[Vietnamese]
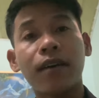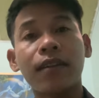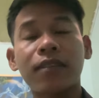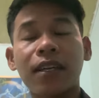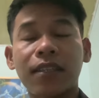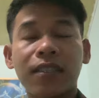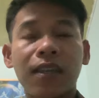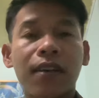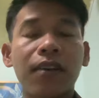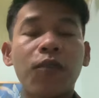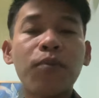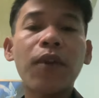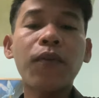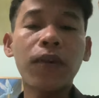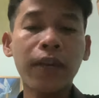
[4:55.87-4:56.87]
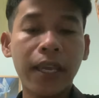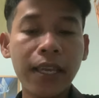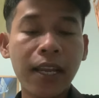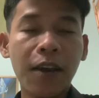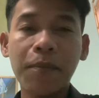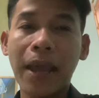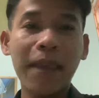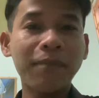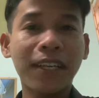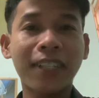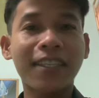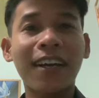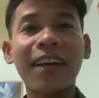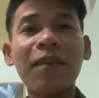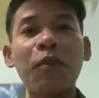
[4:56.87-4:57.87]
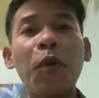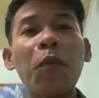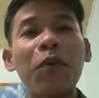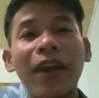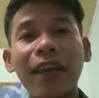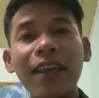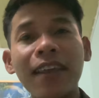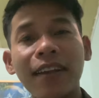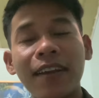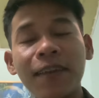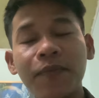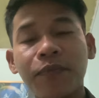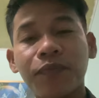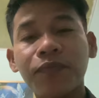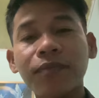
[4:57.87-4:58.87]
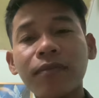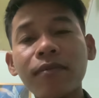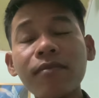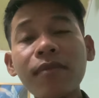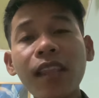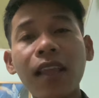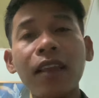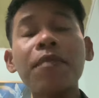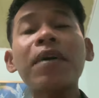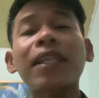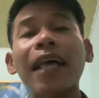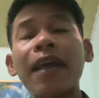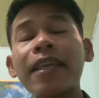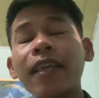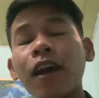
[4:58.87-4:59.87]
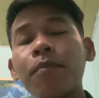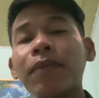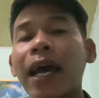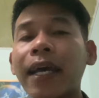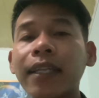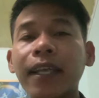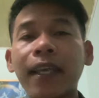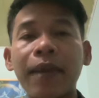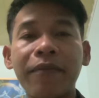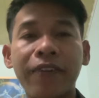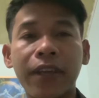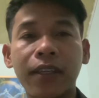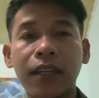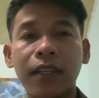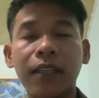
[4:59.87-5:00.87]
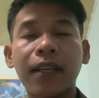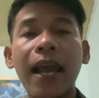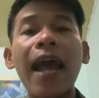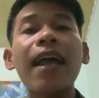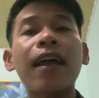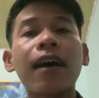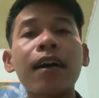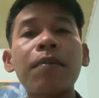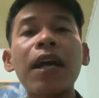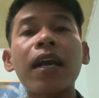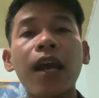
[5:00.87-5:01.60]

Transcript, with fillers: thật sự cũng đâu có nghĩ gì đâu mà em thật sự em cũng không nghĩ gì nữa nhưng mà tại vì hôm nay thì em việc ờ, khá là hơi bất